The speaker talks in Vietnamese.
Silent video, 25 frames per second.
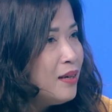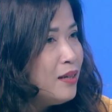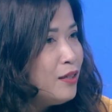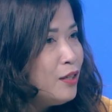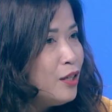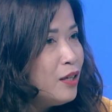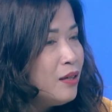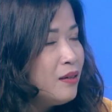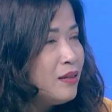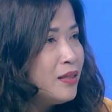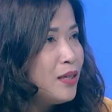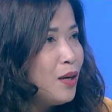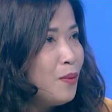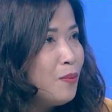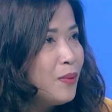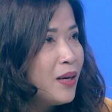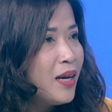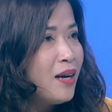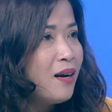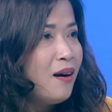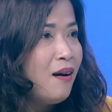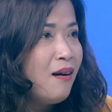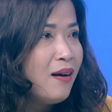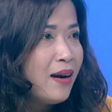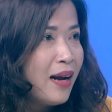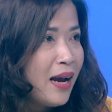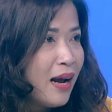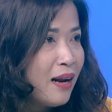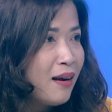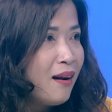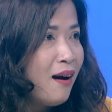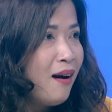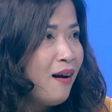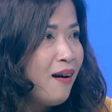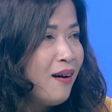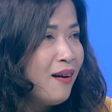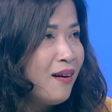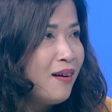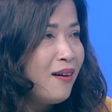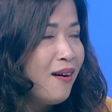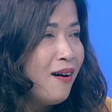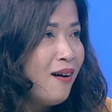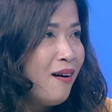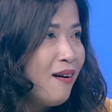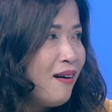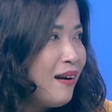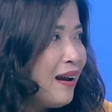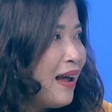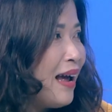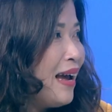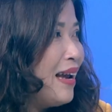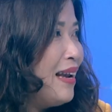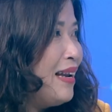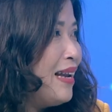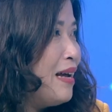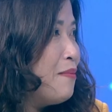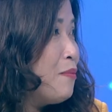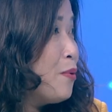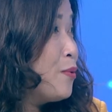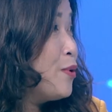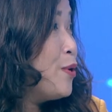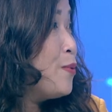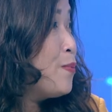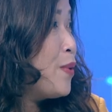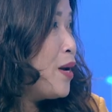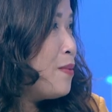nhưng trong cái khó khăn đó nó lại là một điều